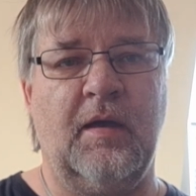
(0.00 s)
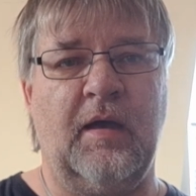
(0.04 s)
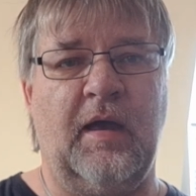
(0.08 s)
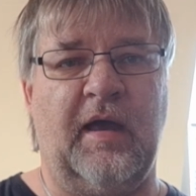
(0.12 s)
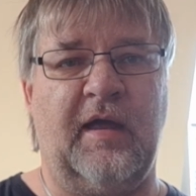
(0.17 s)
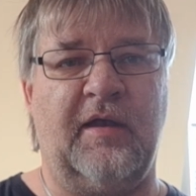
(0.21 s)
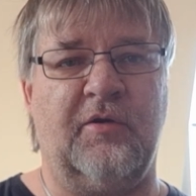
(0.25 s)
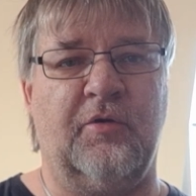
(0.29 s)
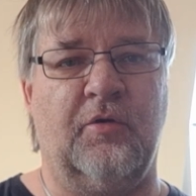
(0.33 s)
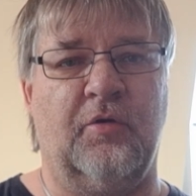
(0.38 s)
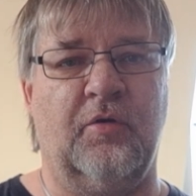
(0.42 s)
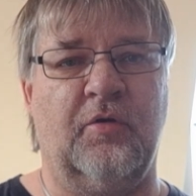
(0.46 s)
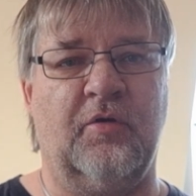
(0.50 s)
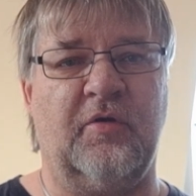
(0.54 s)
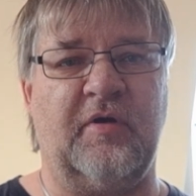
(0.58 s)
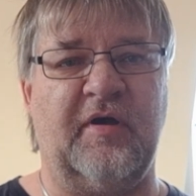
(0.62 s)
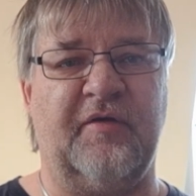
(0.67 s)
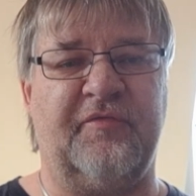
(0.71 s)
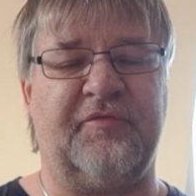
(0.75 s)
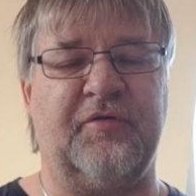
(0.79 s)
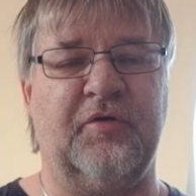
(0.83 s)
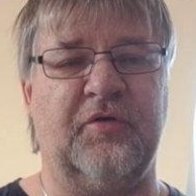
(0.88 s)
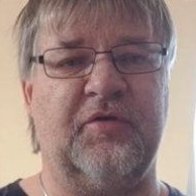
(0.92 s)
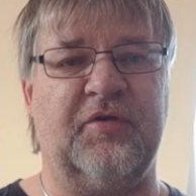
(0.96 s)
Hallo,
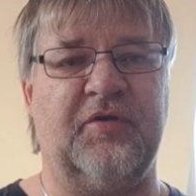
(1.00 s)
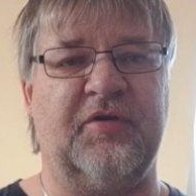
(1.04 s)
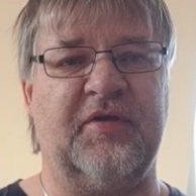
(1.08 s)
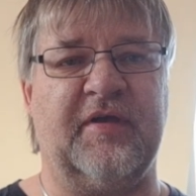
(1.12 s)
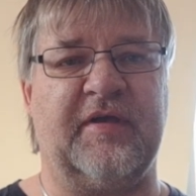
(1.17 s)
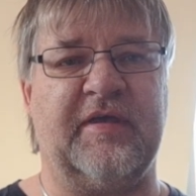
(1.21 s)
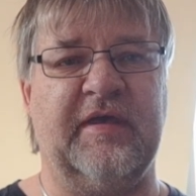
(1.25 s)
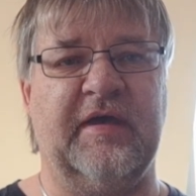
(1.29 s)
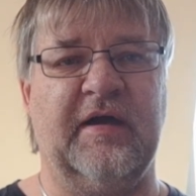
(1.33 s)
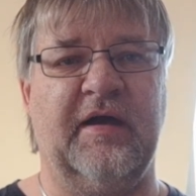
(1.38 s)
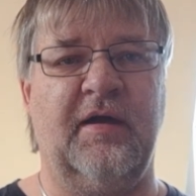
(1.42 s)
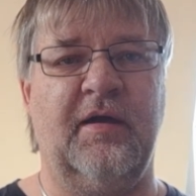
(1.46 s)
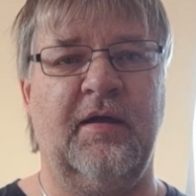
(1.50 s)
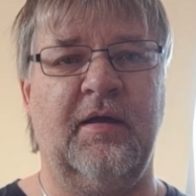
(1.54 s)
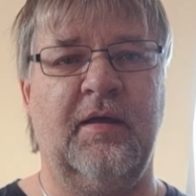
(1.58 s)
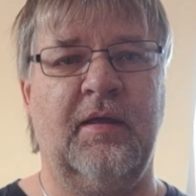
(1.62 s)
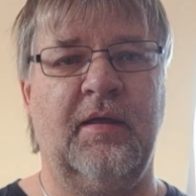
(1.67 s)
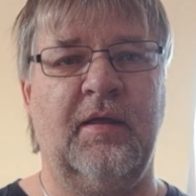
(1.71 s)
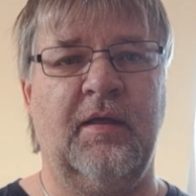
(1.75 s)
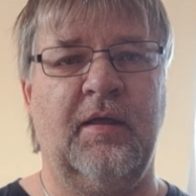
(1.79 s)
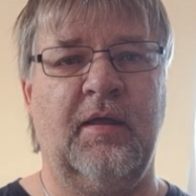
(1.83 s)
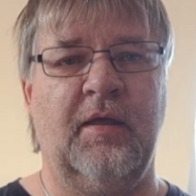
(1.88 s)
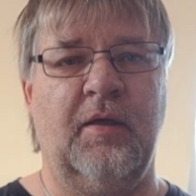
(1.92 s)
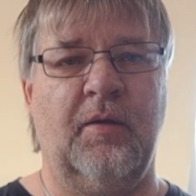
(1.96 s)
Ralf Tütetek hier
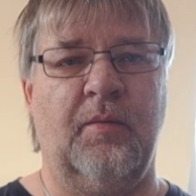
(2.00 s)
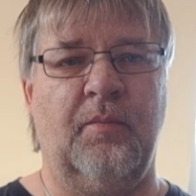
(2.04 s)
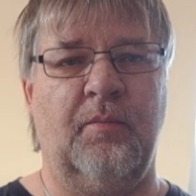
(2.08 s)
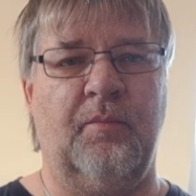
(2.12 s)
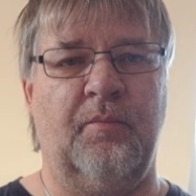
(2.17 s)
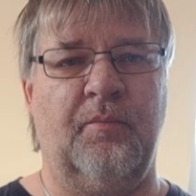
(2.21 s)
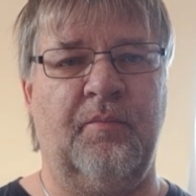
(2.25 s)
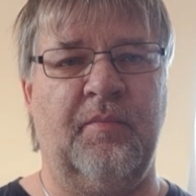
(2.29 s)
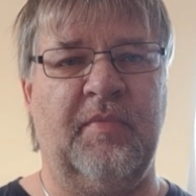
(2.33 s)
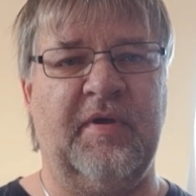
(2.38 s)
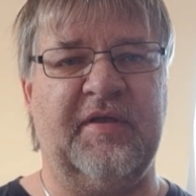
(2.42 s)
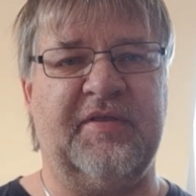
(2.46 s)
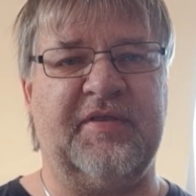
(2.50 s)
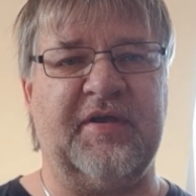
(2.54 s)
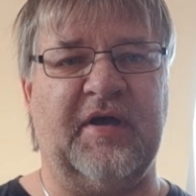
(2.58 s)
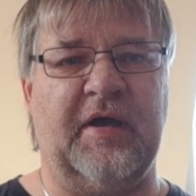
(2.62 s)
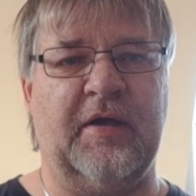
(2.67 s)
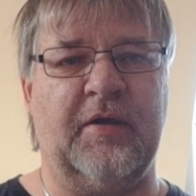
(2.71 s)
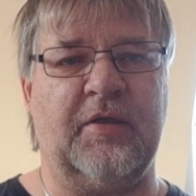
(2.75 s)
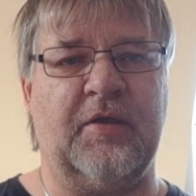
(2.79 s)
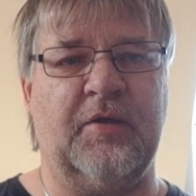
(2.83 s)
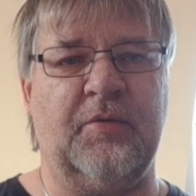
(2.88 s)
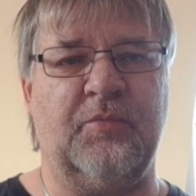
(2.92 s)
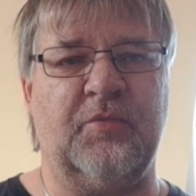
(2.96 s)
mit
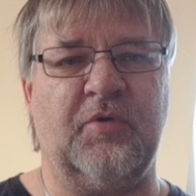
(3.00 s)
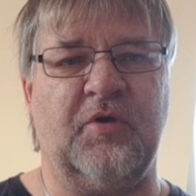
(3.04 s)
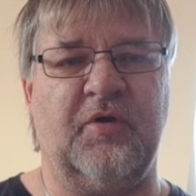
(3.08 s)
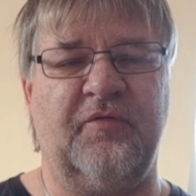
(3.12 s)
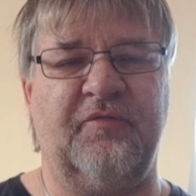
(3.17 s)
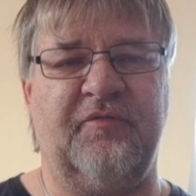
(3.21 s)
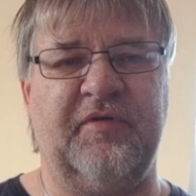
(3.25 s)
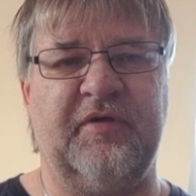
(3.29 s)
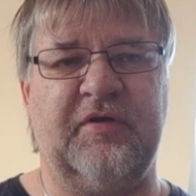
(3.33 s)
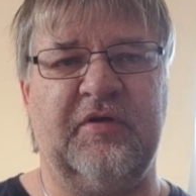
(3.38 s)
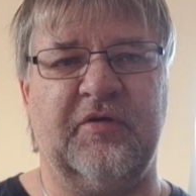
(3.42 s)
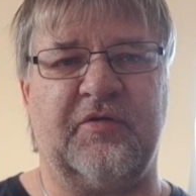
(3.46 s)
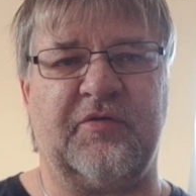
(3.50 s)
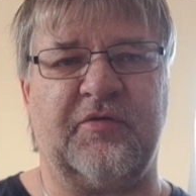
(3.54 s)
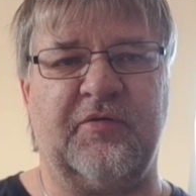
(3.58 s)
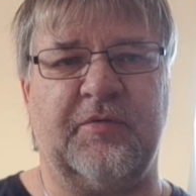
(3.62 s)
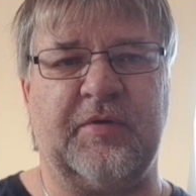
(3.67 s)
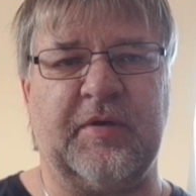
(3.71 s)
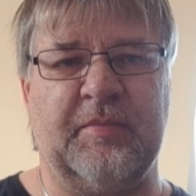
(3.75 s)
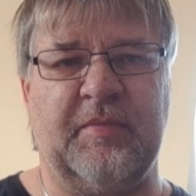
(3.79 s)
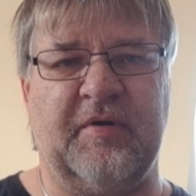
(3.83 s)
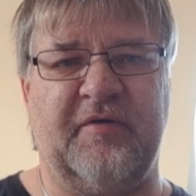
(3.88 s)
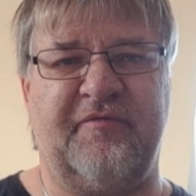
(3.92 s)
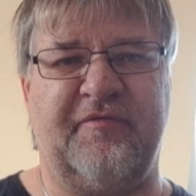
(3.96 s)
einem neuen Video zum
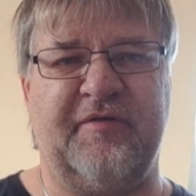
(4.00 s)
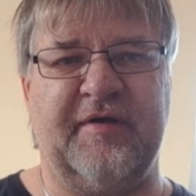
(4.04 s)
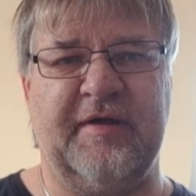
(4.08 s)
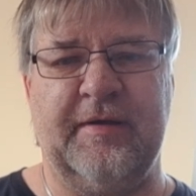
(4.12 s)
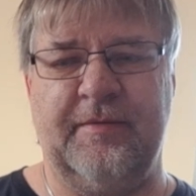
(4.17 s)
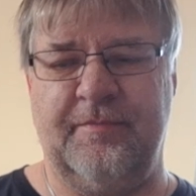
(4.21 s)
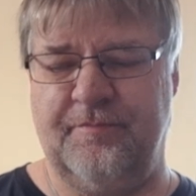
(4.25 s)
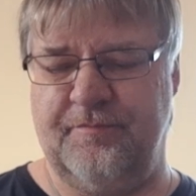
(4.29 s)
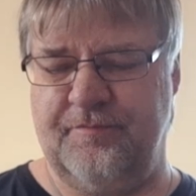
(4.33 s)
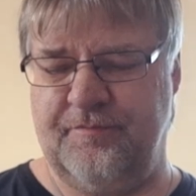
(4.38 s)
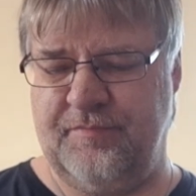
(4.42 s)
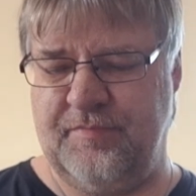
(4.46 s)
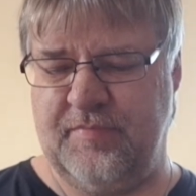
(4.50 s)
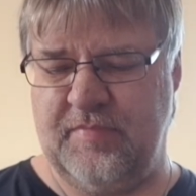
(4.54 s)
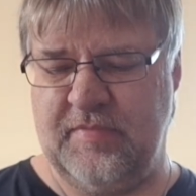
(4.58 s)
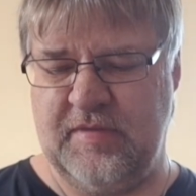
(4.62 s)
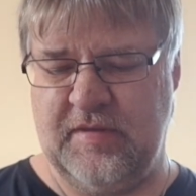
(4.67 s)
Thema Film.